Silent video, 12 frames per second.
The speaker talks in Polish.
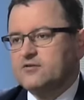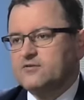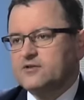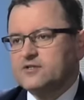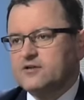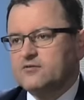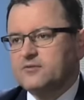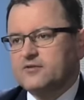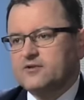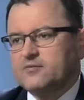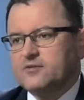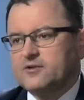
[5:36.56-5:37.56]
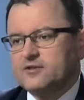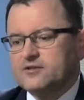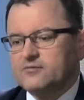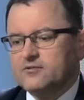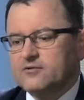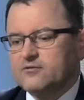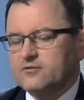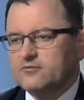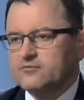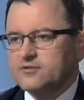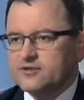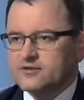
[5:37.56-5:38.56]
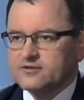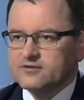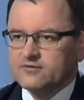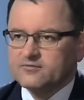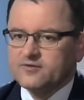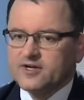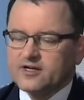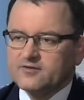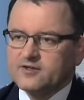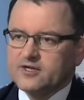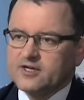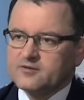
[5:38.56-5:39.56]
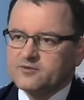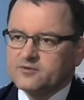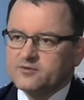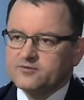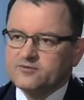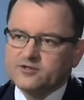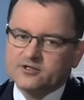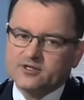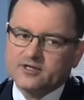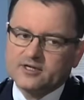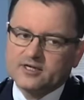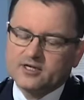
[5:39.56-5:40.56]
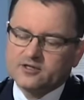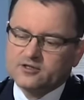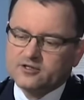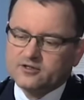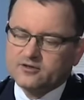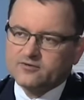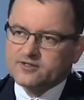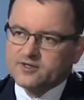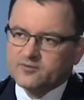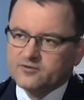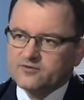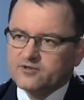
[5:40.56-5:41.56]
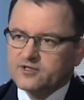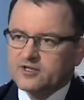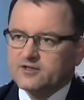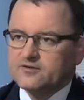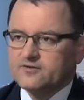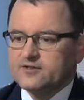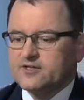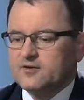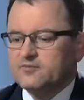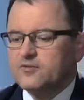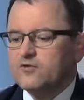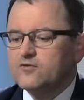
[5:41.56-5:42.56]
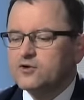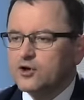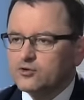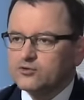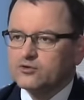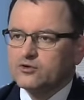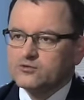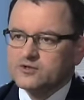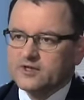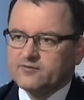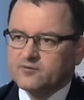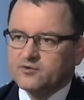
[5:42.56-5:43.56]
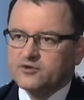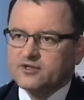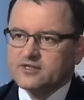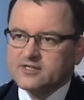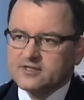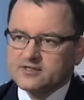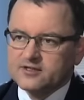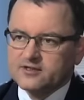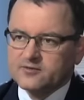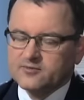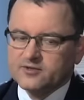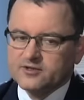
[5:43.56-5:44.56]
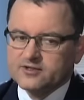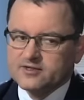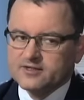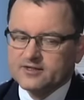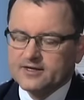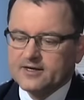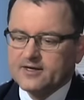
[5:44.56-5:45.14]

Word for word: oficerów prawda, policji, bo przez wiele, wiele lat bez podwyżki, czyli kwestia podwyżek, kwestia powrotu do ustawy modernizacyjnej policji.